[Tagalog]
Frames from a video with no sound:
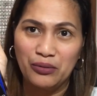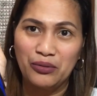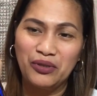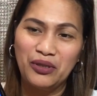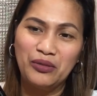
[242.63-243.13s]
O,
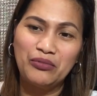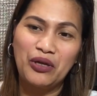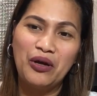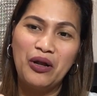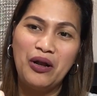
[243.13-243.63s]
oh, tingnan
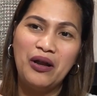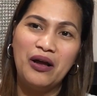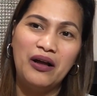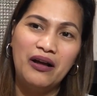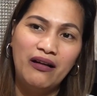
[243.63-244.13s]
tagal
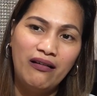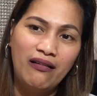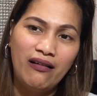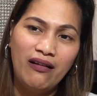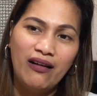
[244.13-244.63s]
na.
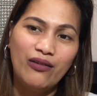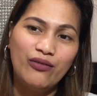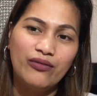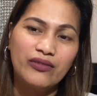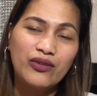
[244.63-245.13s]

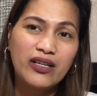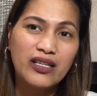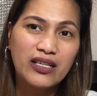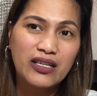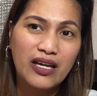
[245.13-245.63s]
Oh, hindi ko
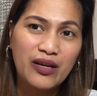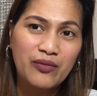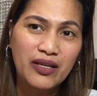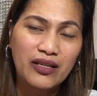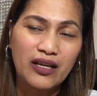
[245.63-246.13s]

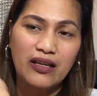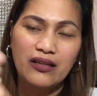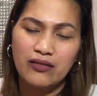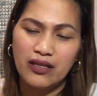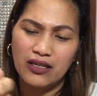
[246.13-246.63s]
nagagamit. Eh,
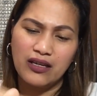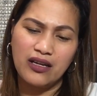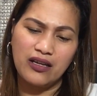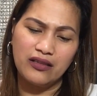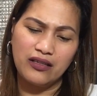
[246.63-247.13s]
tingnan na
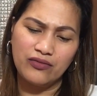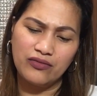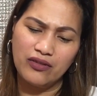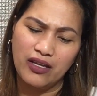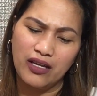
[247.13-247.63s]
natin
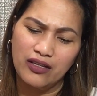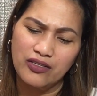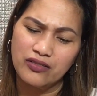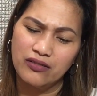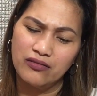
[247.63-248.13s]
kung dry na
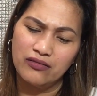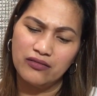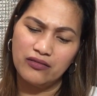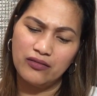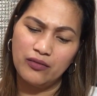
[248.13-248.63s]
siya.
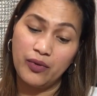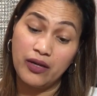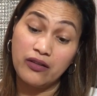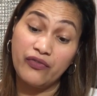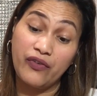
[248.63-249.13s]

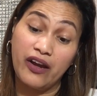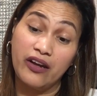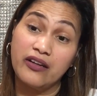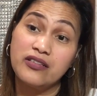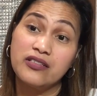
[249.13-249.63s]
Pero in
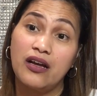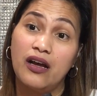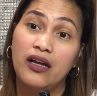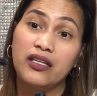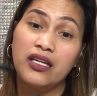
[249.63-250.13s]
fairness
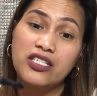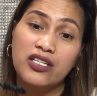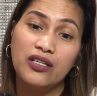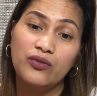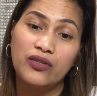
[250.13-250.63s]
ah, hindi
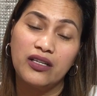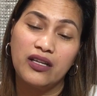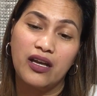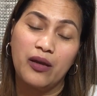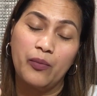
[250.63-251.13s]
siya ganun
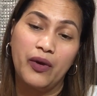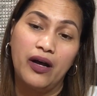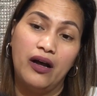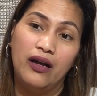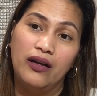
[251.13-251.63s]
ka-dry
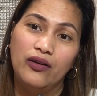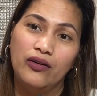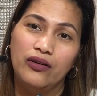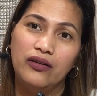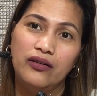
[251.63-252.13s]
pa.
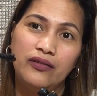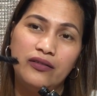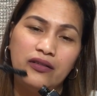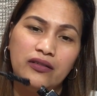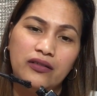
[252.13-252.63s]
Oh,
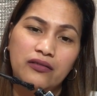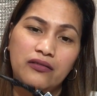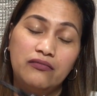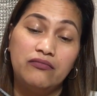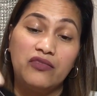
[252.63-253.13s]

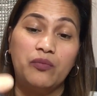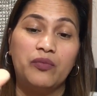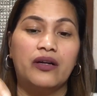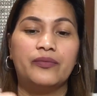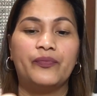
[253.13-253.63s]
hindi pa.